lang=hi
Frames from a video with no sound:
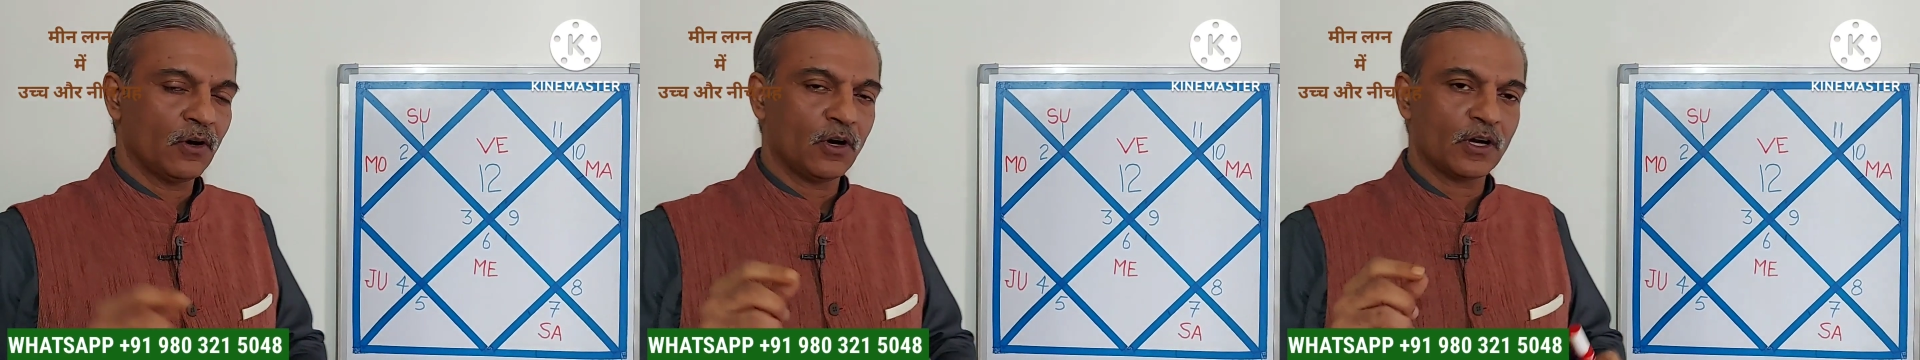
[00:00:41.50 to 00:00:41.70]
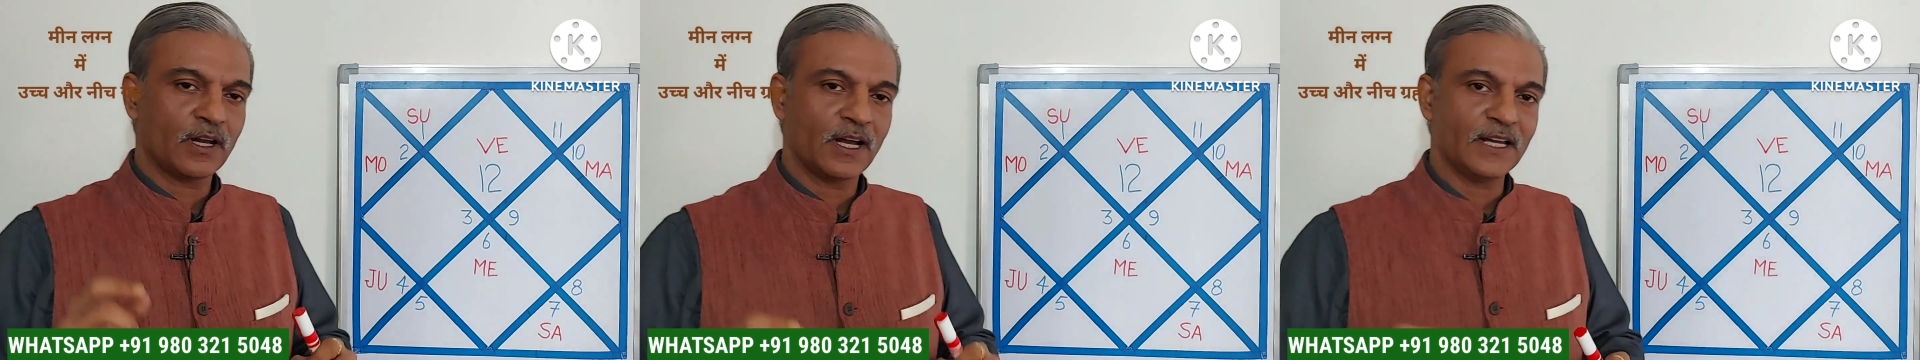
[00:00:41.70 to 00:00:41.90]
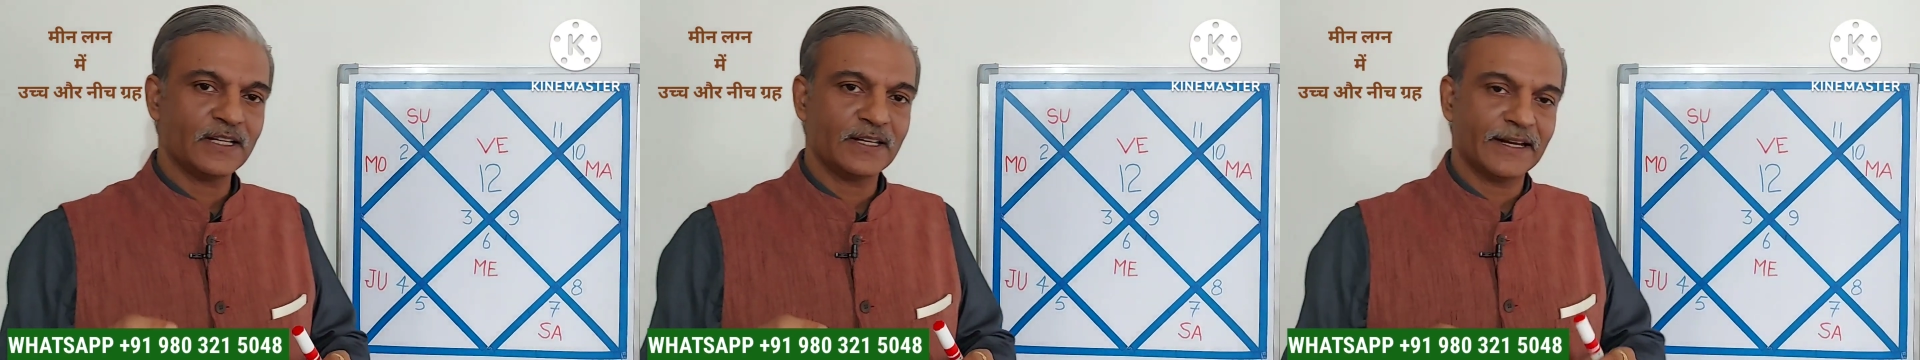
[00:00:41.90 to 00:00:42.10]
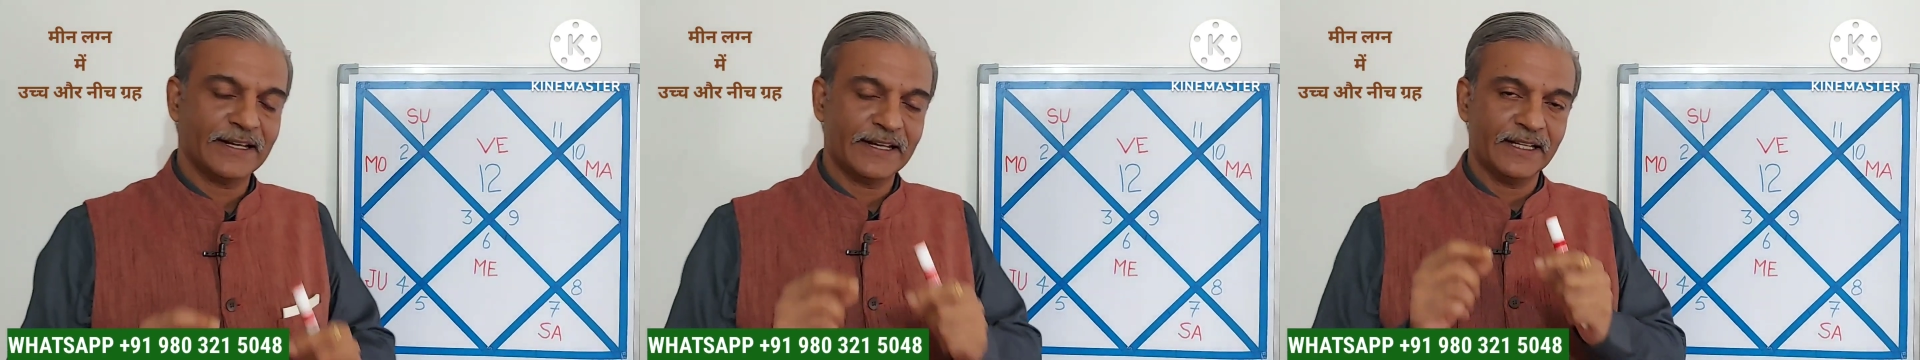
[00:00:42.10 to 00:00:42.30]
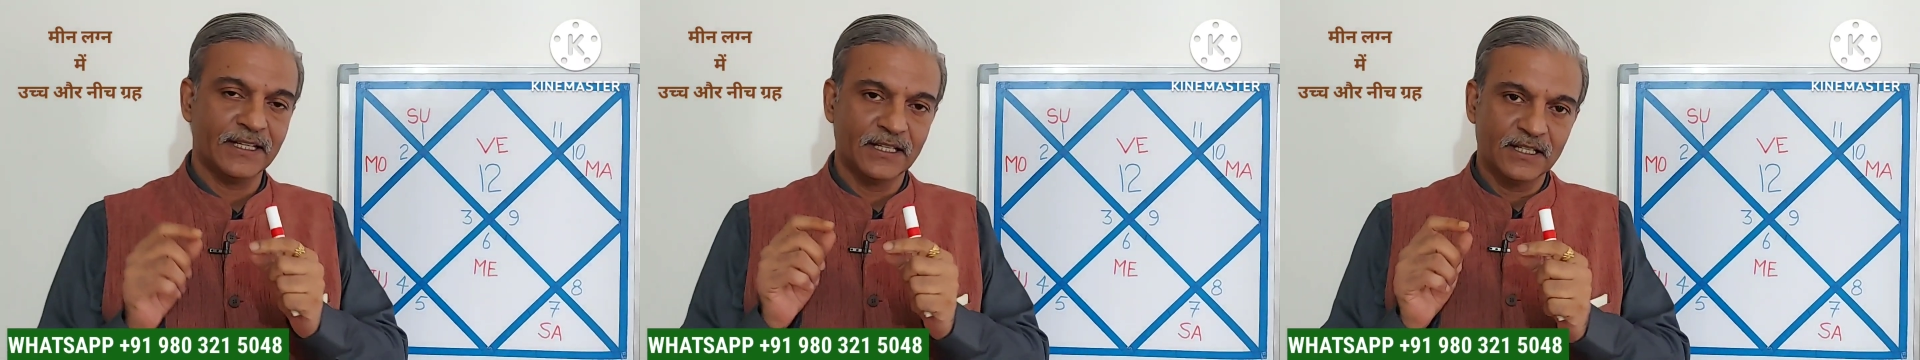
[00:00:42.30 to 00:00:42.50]
और हर
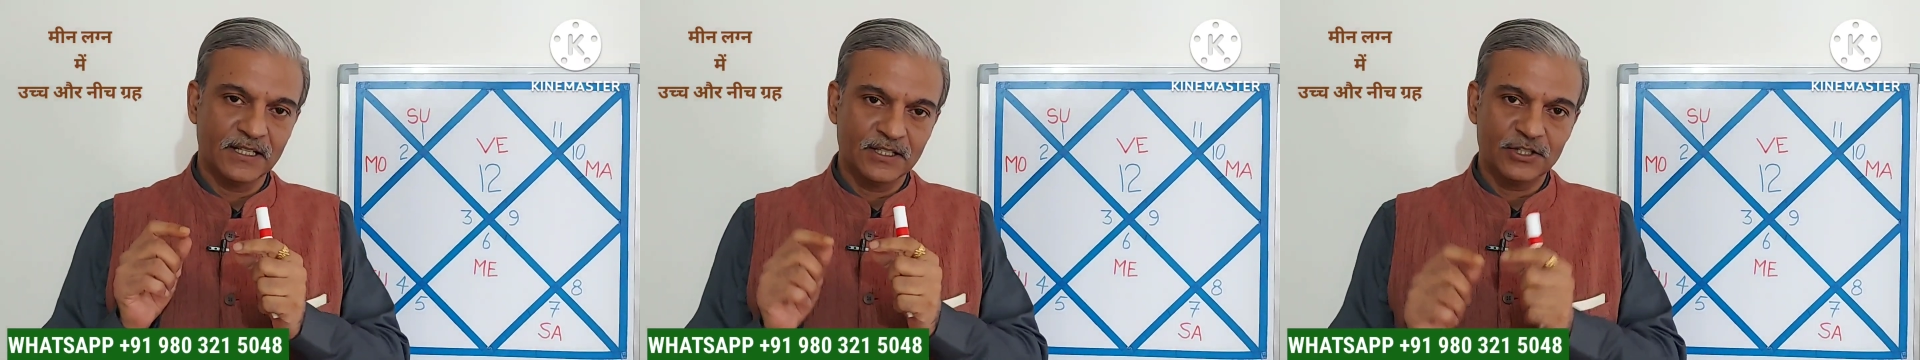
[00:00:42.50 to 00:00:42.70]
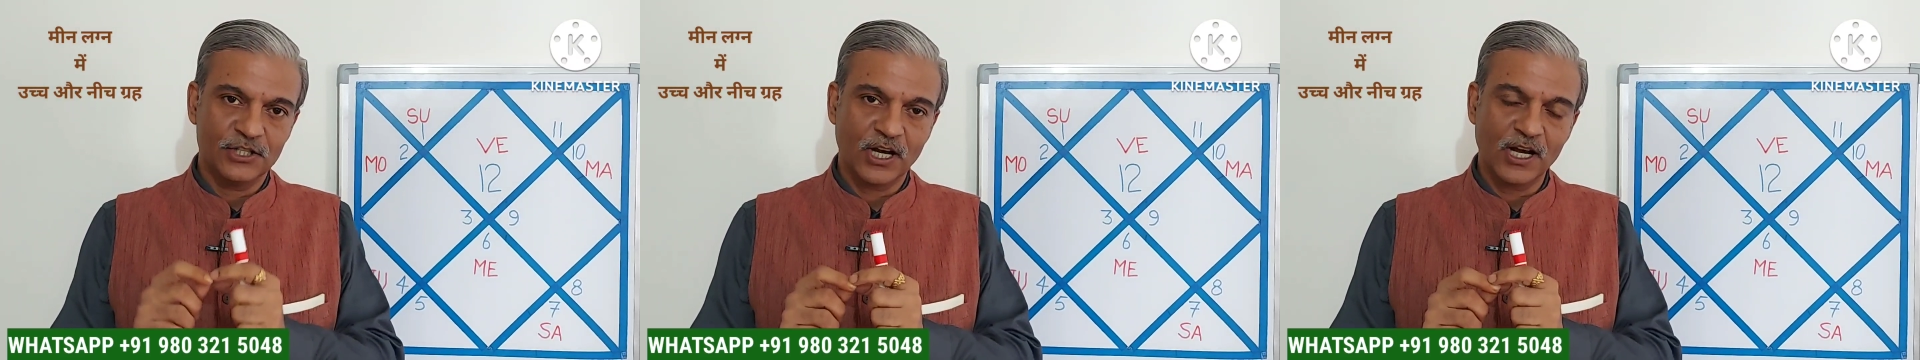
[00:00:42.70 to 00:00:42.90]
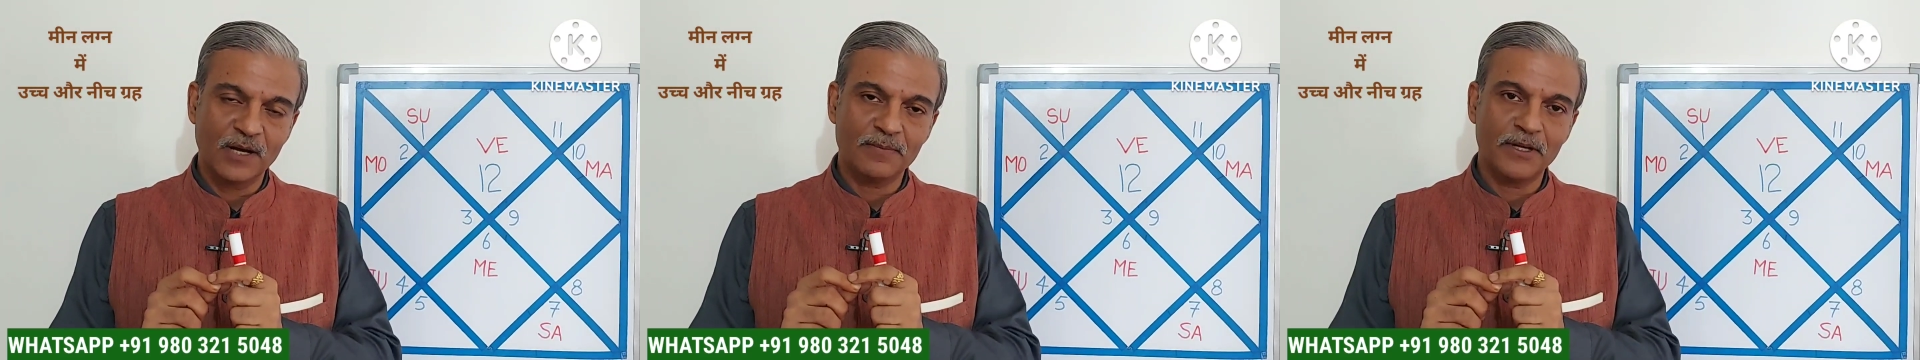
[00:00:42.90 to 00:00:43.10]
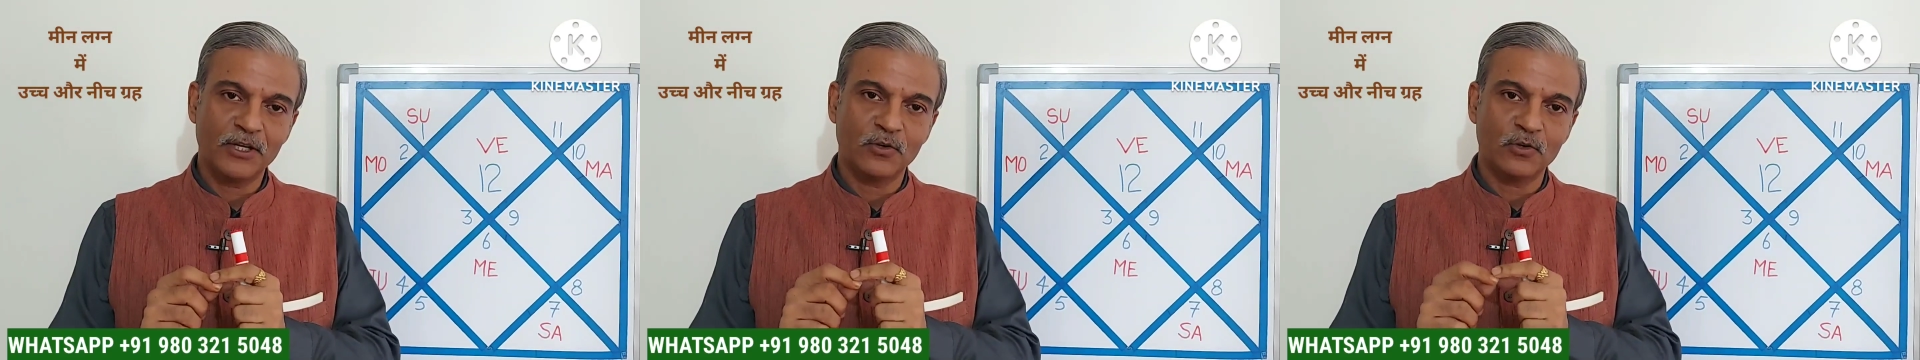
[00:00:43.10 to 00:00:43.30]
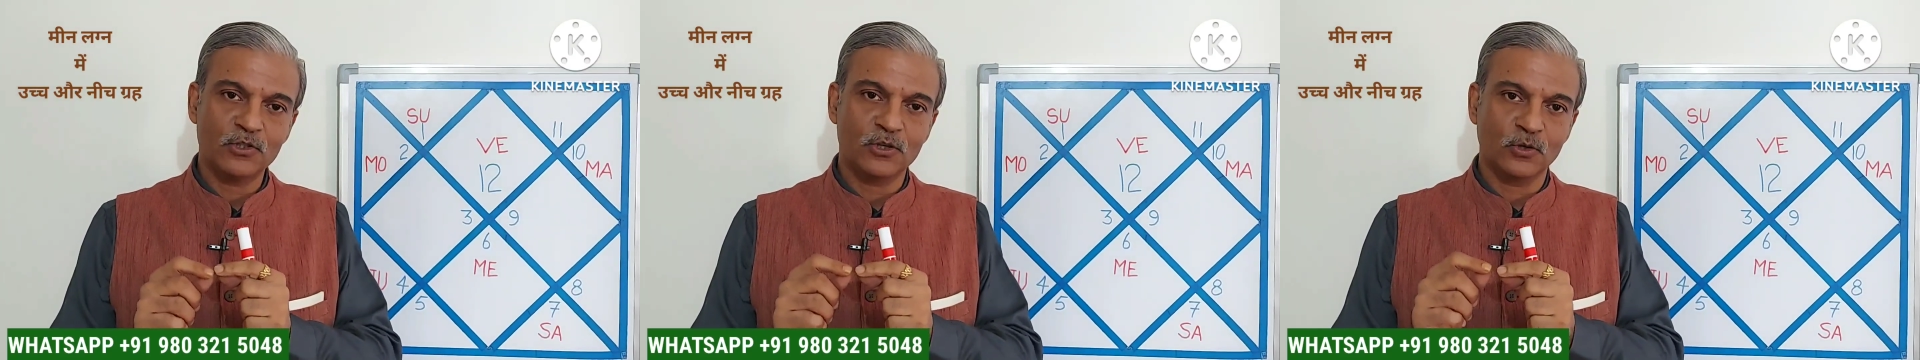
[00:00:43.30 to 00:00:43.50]
ग्रह जहाँ भी
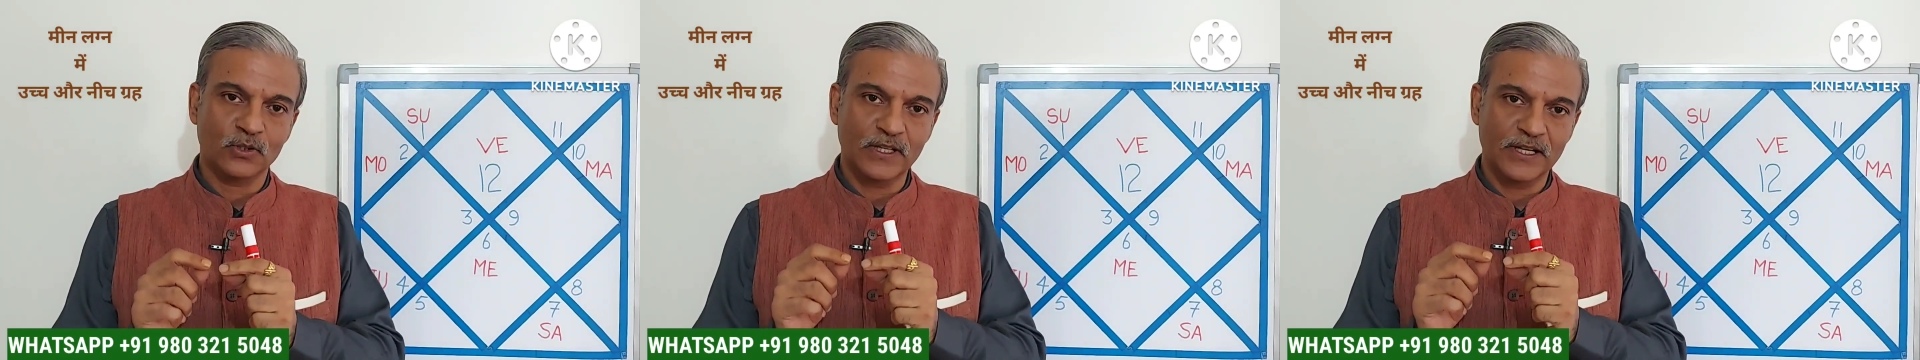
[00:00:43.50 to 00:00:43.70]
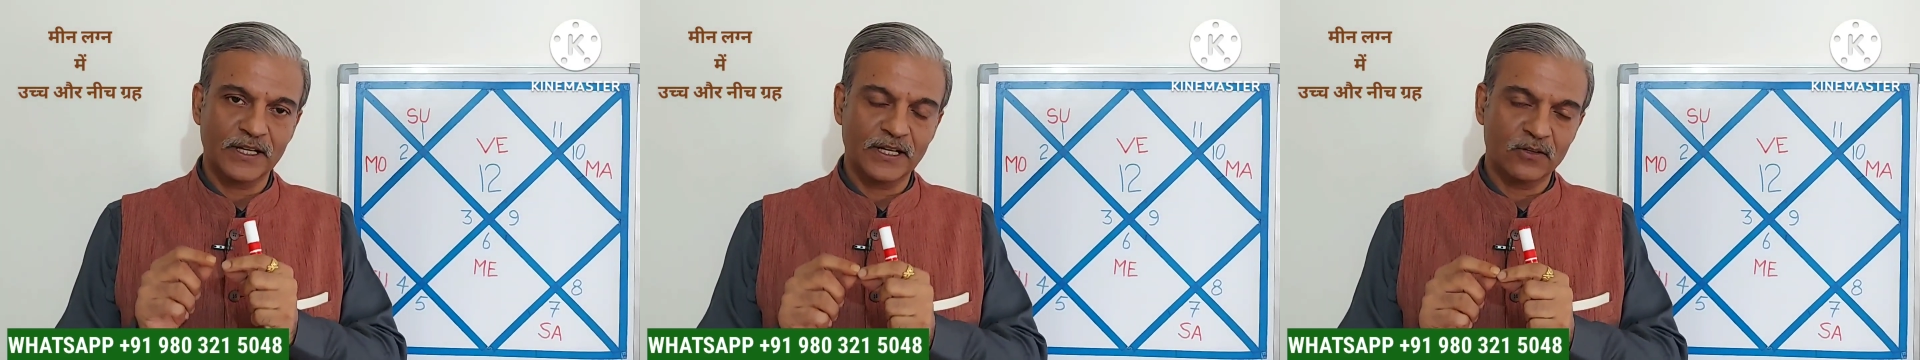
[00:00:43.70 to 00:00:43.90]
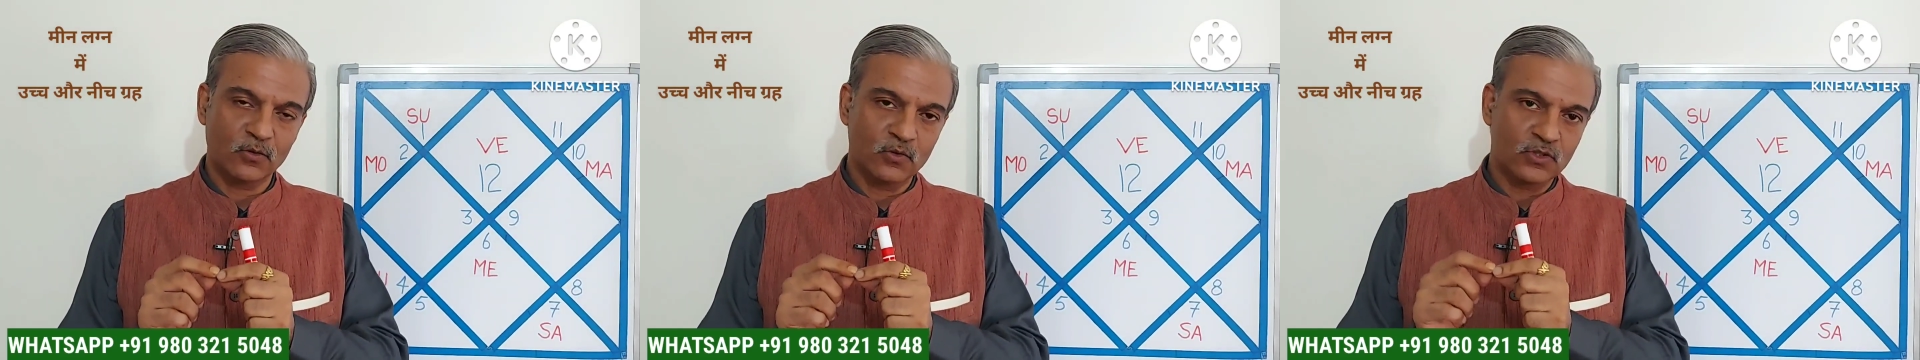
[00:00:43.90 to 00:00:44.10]
उच्च होता है